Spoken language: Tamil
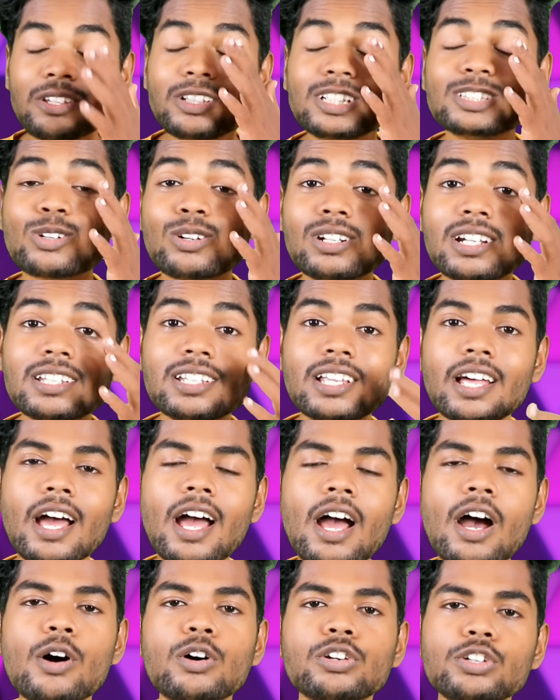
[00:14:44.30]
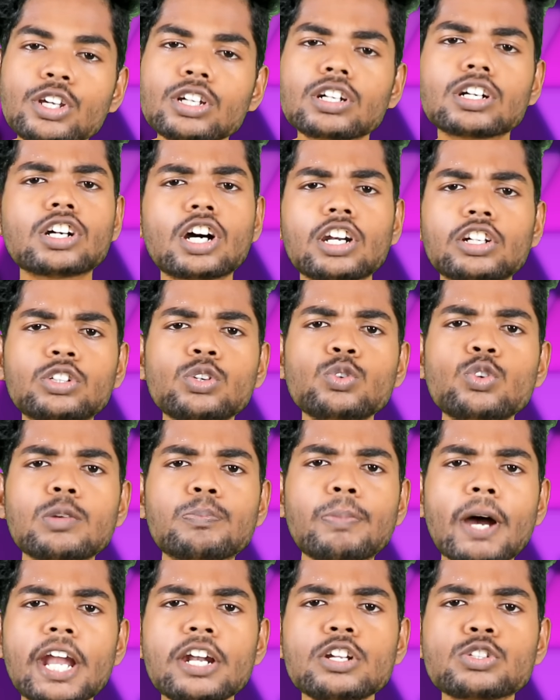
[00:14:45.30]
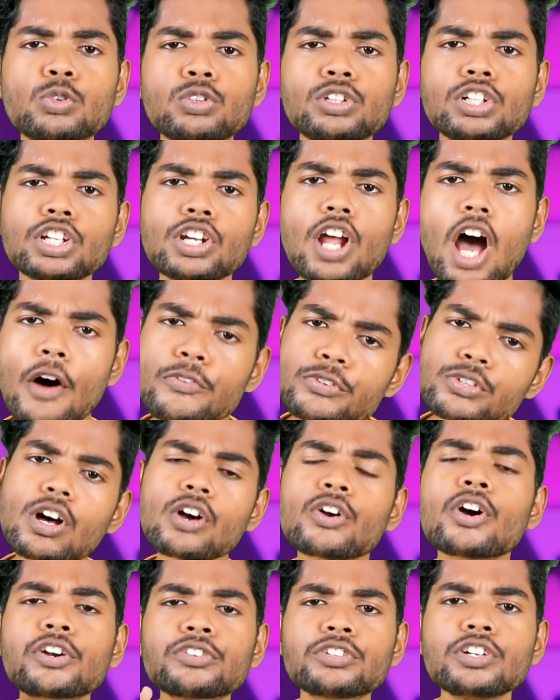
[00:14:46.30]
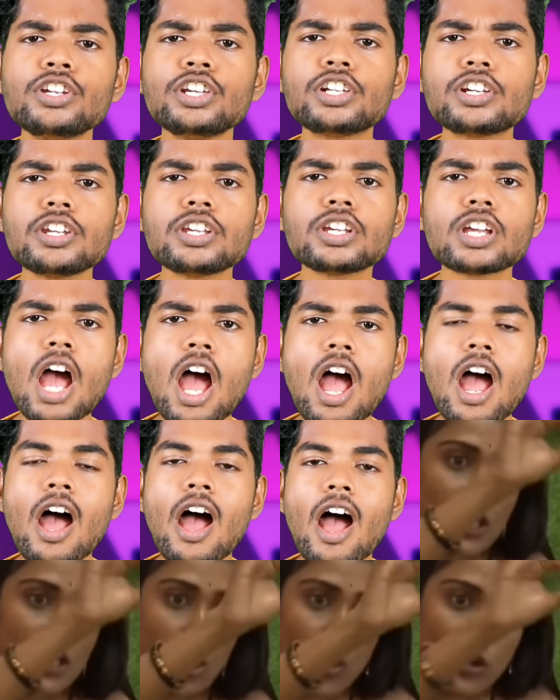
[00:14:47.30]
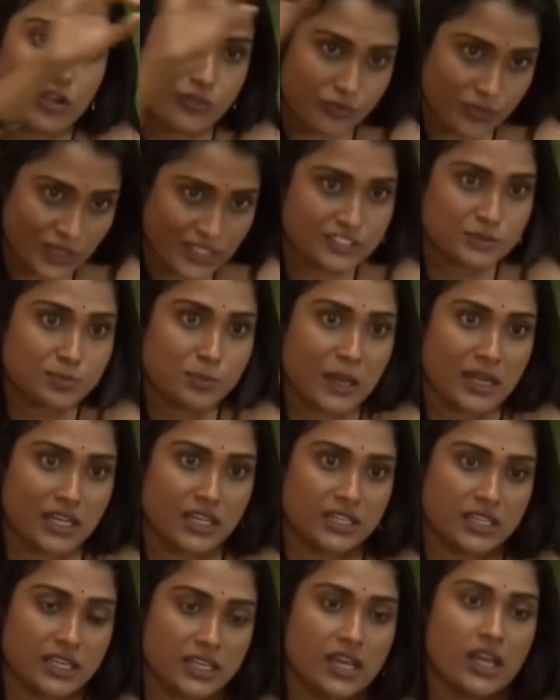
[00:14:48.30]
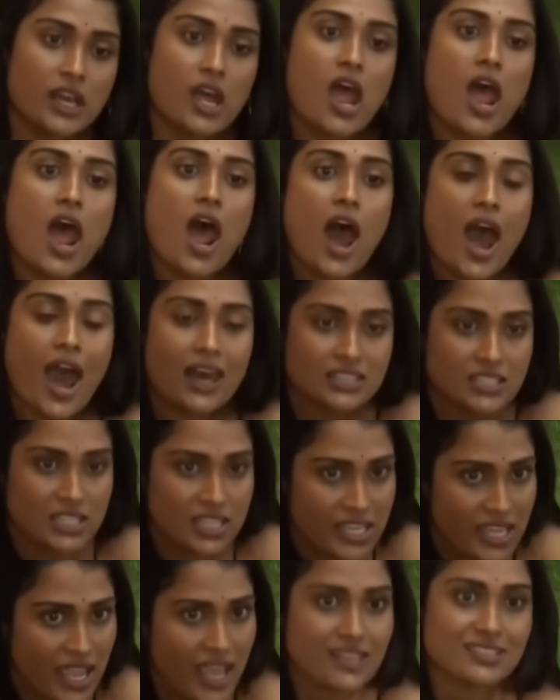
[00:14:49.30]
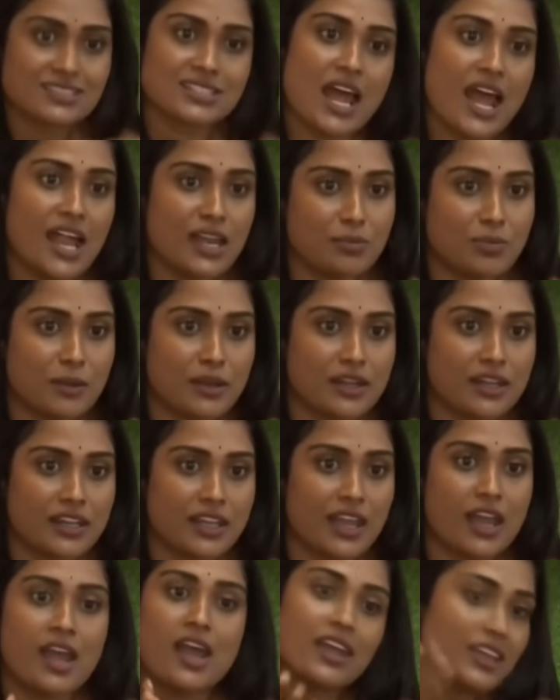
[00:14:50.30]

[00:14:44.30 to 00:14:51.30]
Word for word: அது சொல்லுது நீங்க கரெக்ட்னு ஒரு பாயிண்ட் சொல்லிட்டீங்கன்னா அதுதான் கரெக்ட் நிக்கிறீங்க ஒன்னு ஃபிக்ஸ் பண்ணிட்டு அதுலயே ஸ்டாண்ட் பண்றீங்க